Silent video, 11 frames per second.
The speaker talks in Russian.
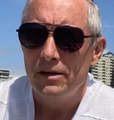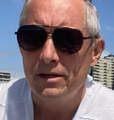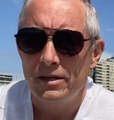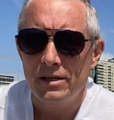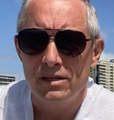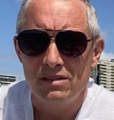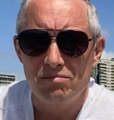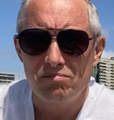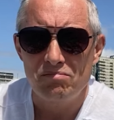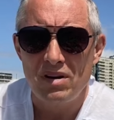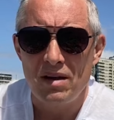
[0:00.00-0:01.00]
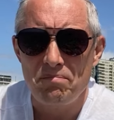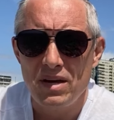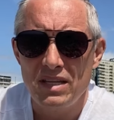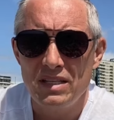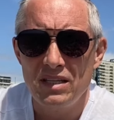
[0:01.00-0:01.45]
А,
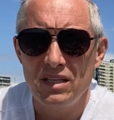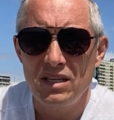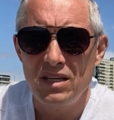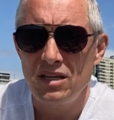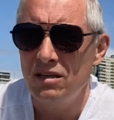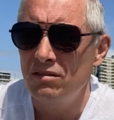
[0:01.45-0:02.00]
опять-таки,